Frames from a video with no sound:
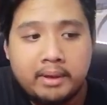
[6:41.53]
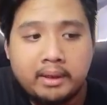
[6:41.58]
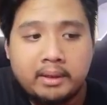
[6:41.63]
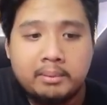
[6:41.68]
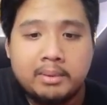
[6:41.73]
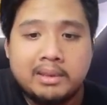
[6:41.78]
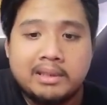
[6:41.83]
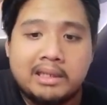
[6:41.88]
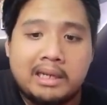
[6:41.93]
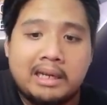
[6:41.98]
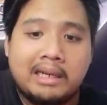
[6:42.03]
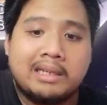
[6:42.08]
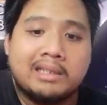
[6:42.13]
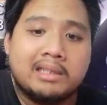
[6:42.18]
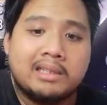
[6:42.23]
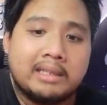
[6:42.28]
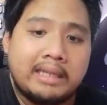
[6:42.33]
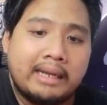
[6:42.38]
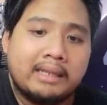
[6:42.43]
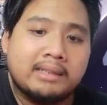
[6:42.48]
bisa
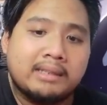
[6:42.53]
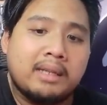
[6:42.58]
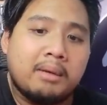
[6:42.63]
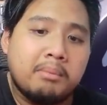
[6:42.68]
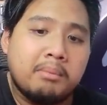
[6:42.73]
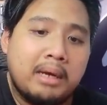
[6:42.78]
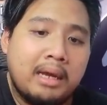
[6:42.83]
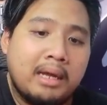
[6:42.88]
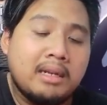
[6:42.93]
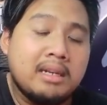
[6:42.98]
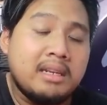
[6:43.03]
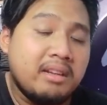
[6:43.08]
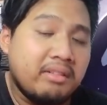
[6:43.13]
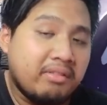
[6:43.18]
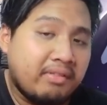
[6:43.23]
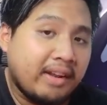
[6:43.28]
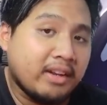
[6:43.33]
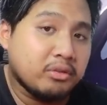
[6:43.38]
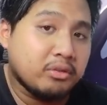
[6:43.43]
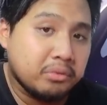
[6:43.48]
nge-stack tambahan
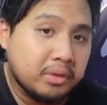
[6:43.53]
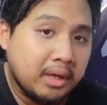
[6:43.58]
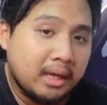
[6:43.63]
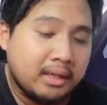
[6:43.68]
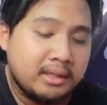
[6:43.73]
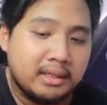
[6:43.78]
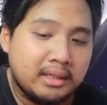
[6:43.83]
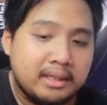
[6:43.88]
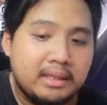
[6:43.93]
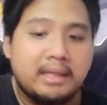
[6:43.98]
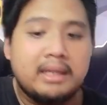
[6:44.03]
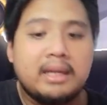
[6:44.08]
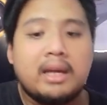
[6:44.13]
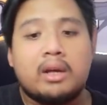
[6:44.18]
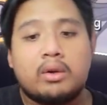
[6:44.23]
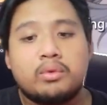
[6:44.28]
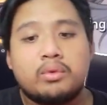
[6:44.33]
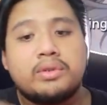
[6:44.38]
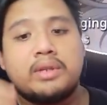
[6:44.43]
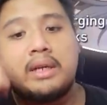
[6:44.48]
defense juga jadi
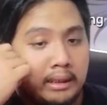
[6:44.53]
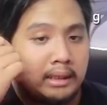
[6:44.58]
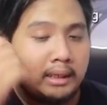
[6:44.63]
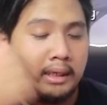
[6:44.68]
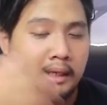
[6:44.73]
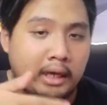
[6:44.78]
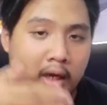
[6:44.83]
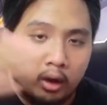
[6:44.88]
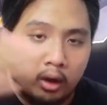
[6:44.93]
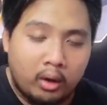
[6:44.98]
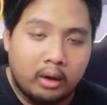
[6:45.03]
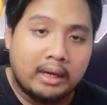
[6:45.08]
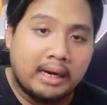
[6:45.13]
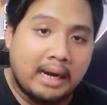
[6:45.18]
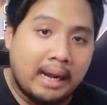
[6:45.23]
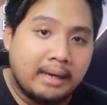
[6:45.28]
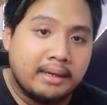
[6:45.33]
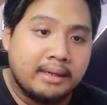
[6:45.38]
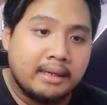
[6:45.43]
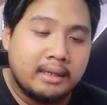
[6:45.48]
harusnya in long
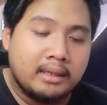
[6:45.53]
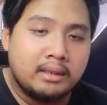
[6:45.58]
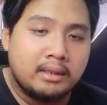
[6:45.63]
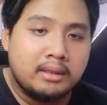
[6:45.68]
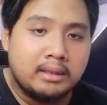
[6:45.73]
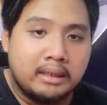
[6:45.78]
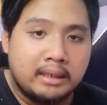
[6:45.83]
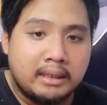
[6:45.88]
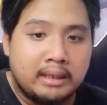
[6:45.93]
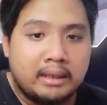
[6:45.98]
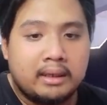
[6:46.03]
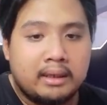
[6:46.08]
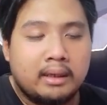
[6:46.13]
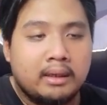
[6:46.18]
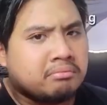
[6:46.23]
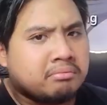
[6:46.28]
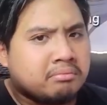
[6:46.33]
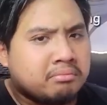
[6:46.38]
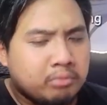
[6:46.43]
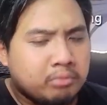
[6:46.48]
run ya di
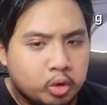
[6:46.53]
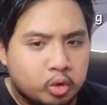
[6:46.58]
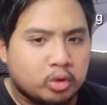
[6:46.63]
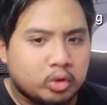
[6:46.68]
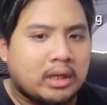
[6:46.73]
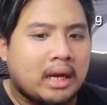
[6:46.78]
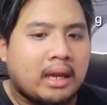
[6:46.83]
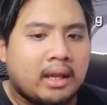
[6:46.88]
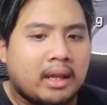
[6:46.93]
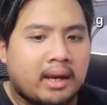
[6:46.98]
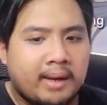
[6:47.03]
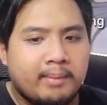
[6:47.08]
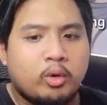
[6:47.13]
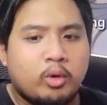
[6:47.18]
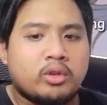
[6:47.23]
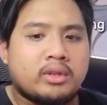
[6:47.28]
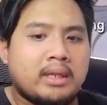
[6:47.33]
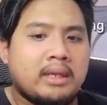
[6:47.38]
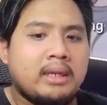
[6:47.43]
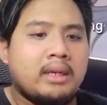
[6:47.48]
musuh terakhir
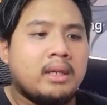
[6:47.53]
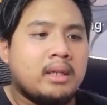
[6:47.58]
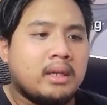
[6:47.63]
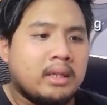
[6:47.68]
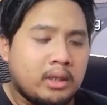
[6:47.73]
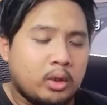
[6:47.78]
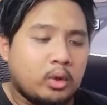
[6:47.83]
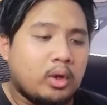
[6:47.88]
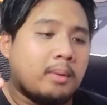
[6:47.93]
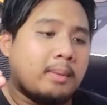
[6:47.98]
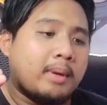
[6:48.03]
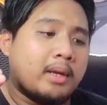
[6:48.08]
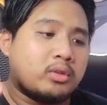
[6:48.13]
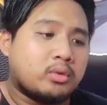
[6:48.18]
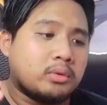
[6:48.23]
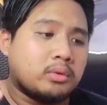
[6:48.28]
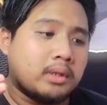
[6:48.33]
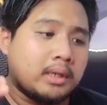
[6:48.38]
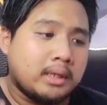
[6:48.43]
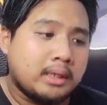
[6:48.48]
MOC dia udah
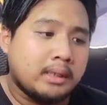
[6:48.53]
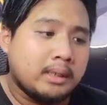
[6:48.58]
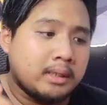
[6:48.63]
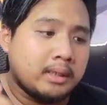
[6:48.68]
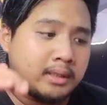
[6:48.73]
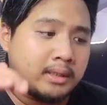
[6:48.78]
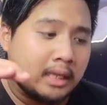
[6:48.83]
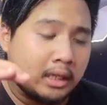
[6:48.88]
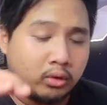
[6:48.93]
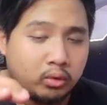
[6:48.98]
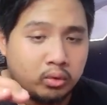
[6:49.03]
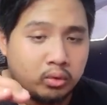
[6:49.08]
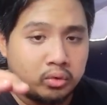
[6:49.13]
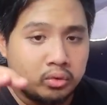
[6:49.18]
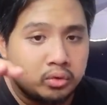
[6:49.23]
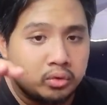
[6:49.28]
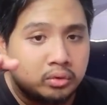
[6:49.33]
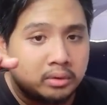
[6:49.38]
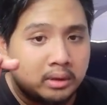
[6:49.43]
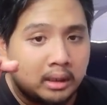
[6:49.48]
masuk ke
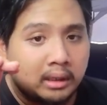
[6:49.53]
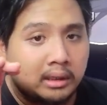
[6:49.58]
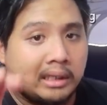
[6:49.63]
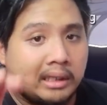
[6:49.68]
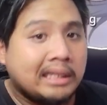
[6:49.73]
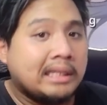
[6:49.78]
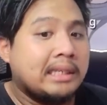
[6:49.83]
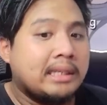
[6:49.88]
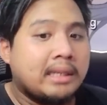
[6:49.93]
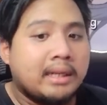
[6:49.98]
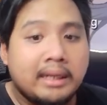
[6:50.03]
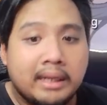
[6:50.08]
status tertinggi jadi